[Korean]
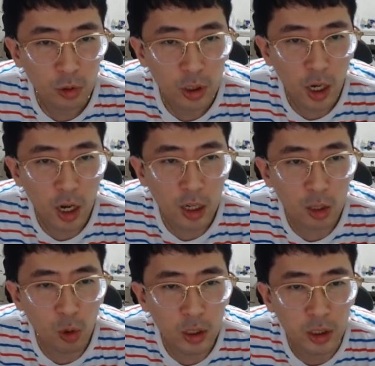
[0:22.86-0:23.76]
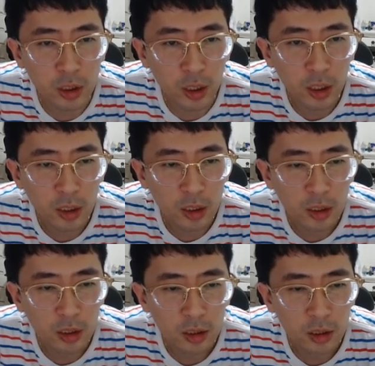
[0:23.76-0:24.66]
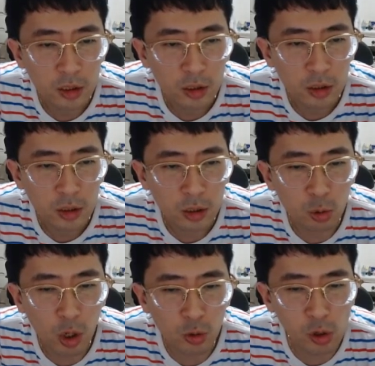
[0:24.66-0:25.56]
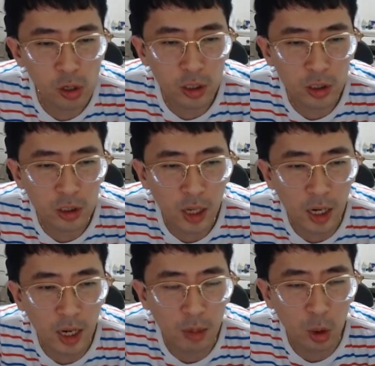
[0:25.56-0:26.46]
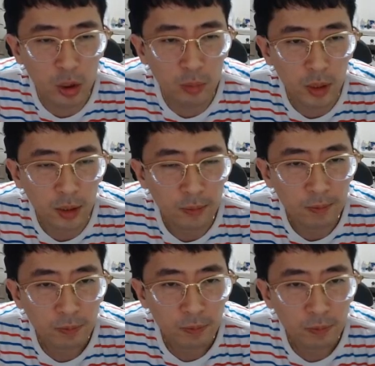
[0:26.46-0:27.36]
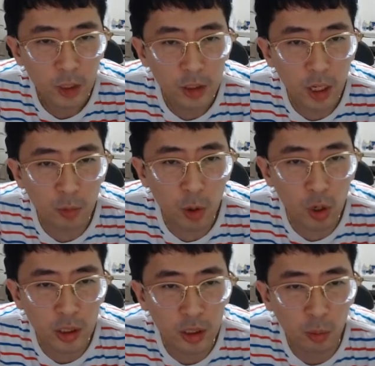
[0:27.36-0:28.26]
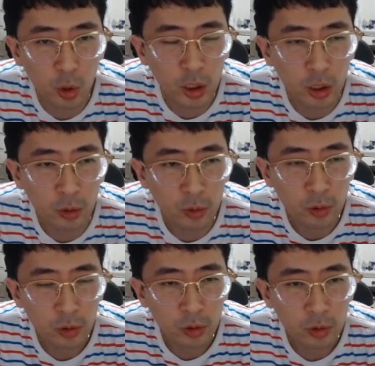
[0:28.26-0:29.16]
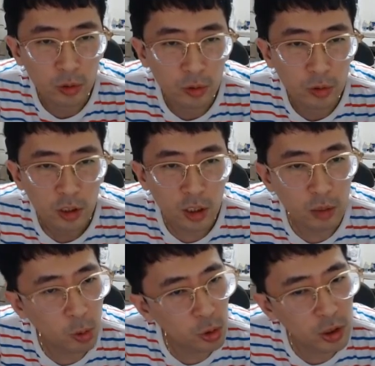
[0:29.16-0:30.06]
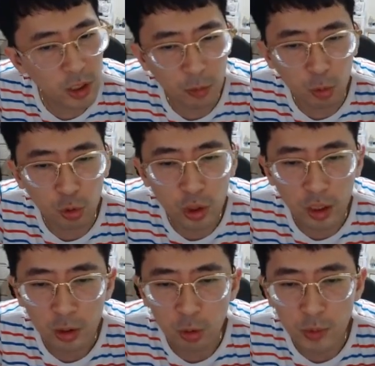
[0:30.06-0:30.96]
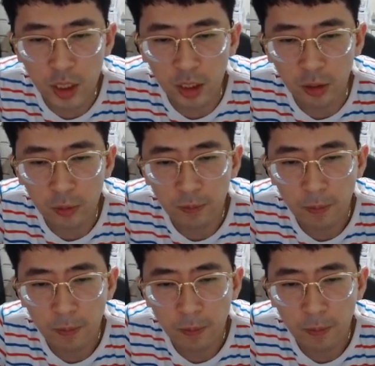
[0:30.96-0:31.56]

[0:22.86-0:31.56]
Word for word: 차가 한 칸 올라서셨네. 중앙쪽을 열어서 상 나가보겠습니다. 차가 왜 올라섰나 모르겠네요. 이런 포즈는 잘안 들었는데 좀 이상하네요